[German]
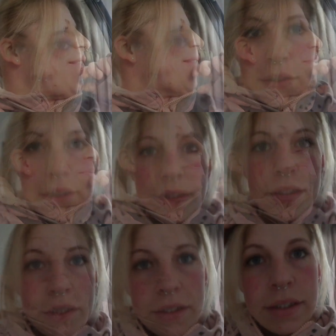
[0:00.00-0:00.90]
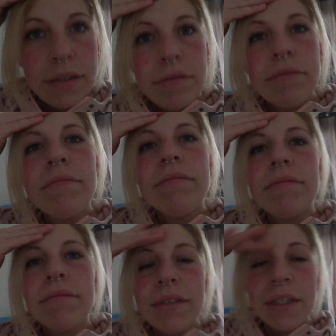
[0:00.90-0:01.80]
so,
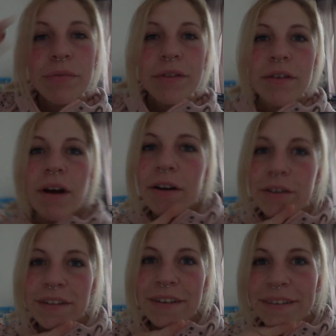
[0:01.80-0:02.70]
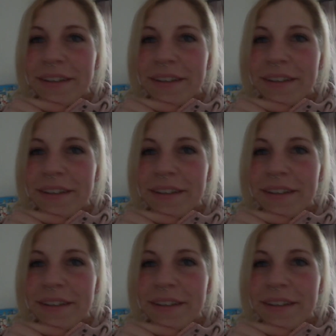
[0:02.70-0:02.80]
ich bin zu Hause.